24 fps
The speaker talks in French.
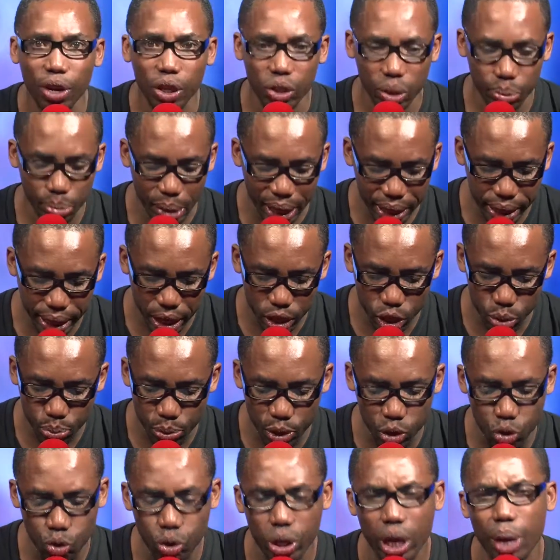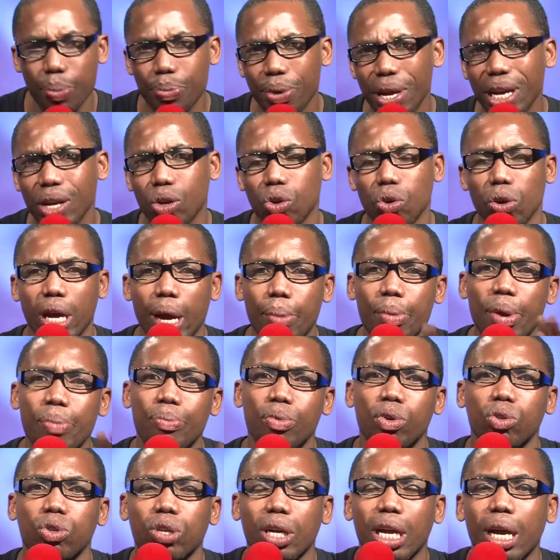ce matin, je me doutais bien que quand même
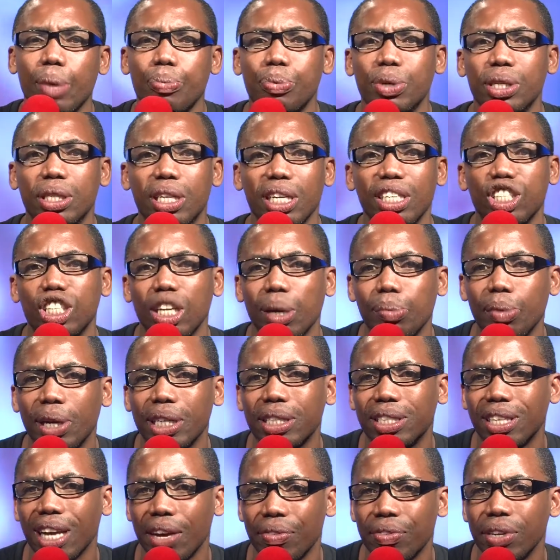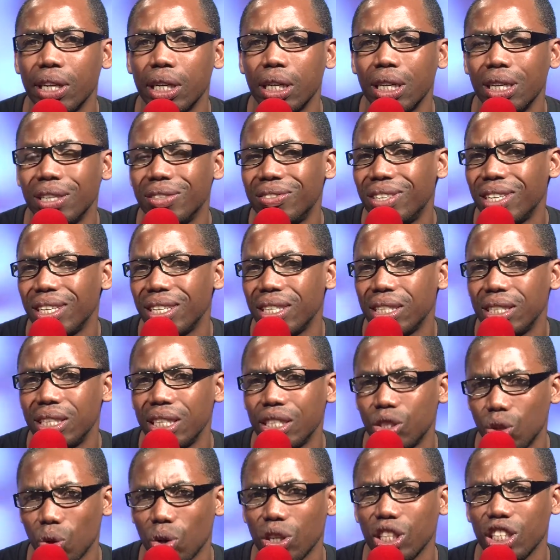notre capitaine Chamas avait
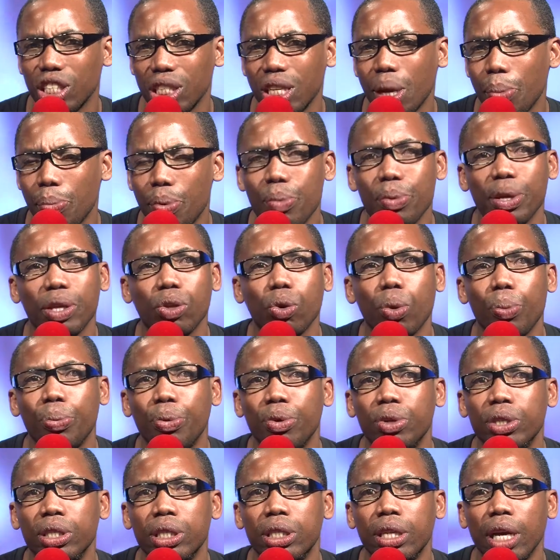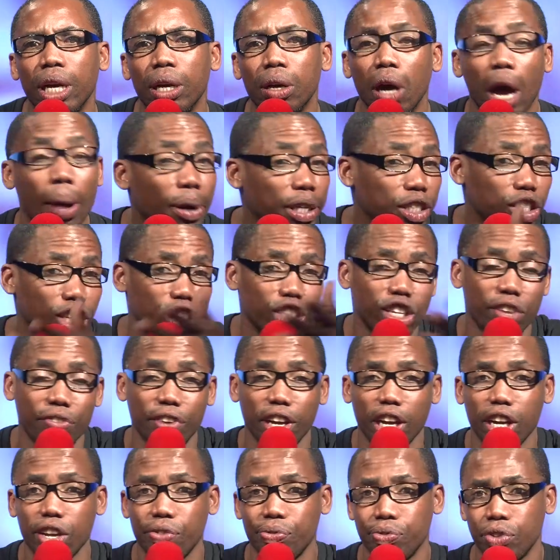des, origines un peu métropolitaines. Ah ben ça c'est
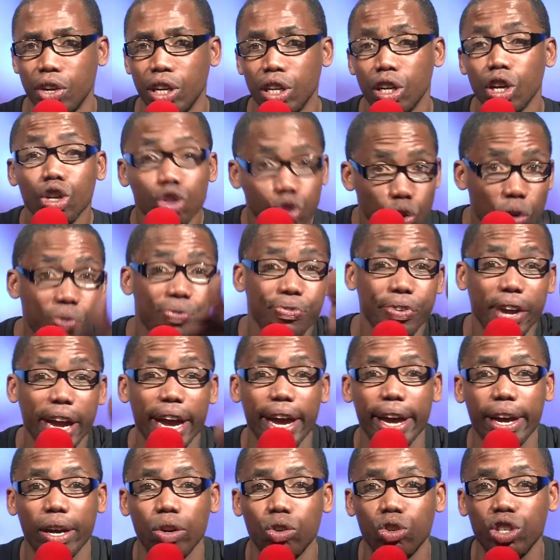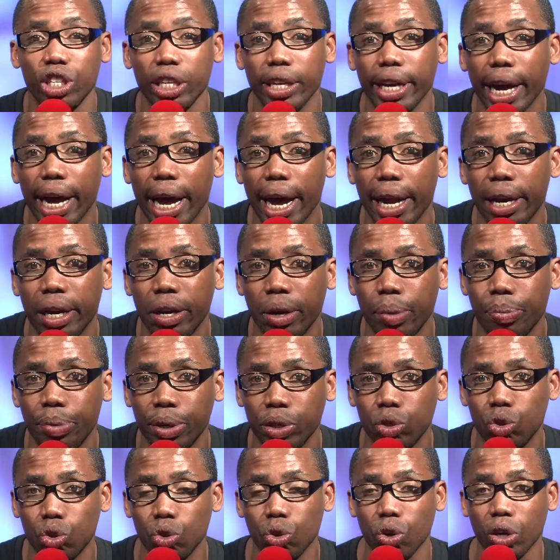vérifié. Son frère, le général, bien
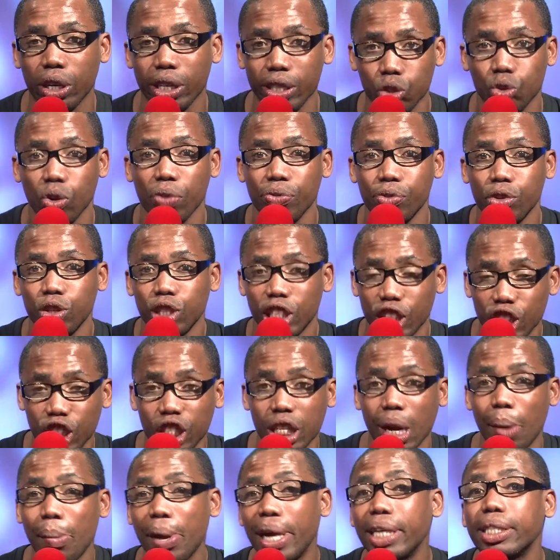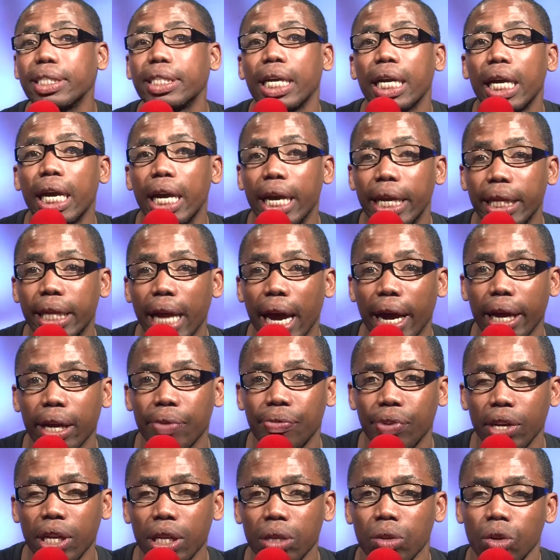sûr, Christophe de Saint-Chamas, est
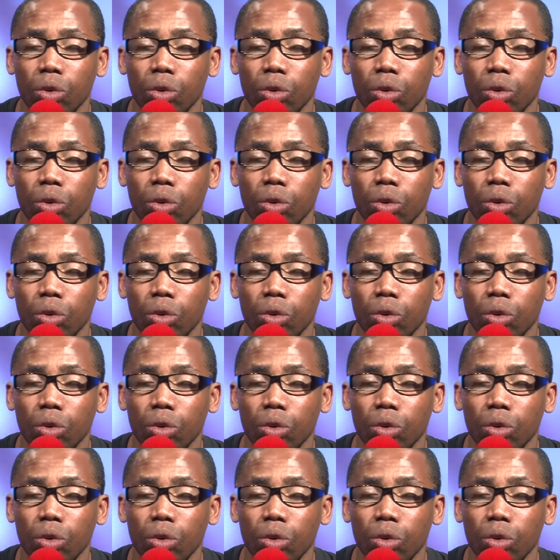arrivé.